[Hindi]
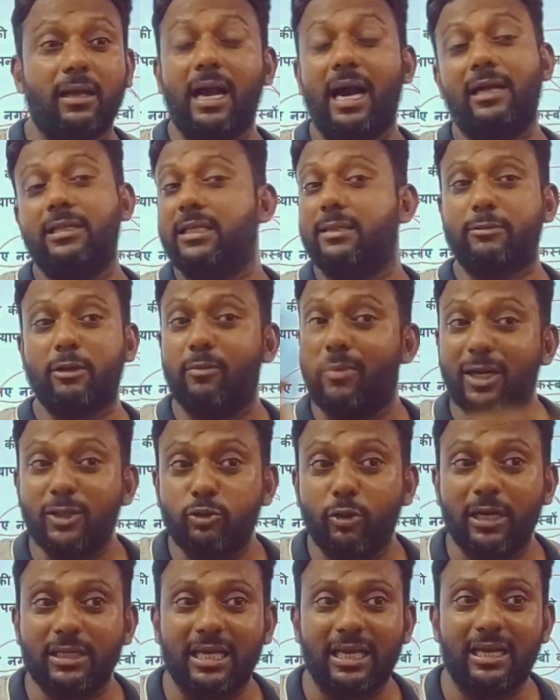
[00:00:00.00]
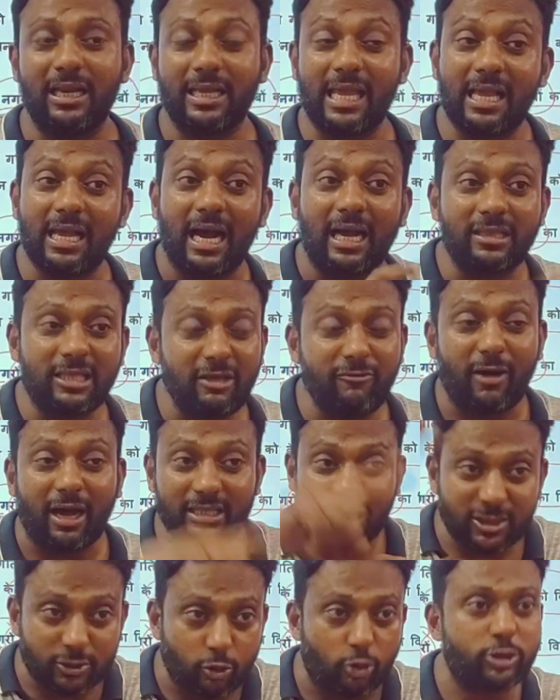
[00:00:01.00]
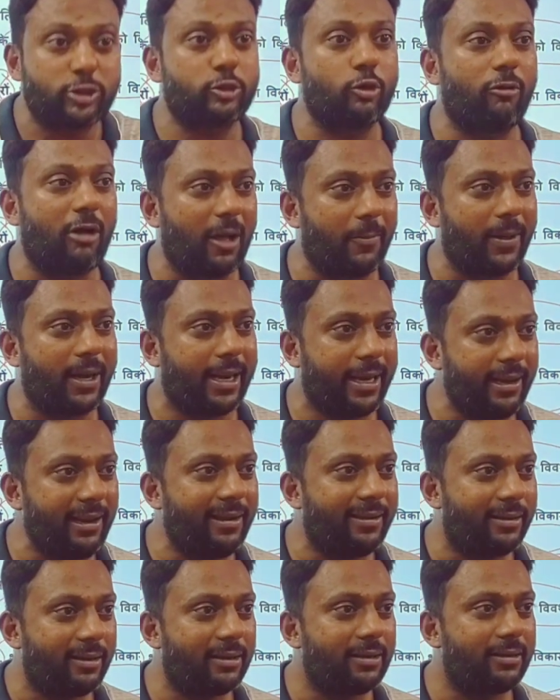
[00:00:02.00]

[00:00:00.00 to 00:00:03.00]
गांधी तो मर चुके थे लेकिन गांधीवादी सोच तो वहाँ पर है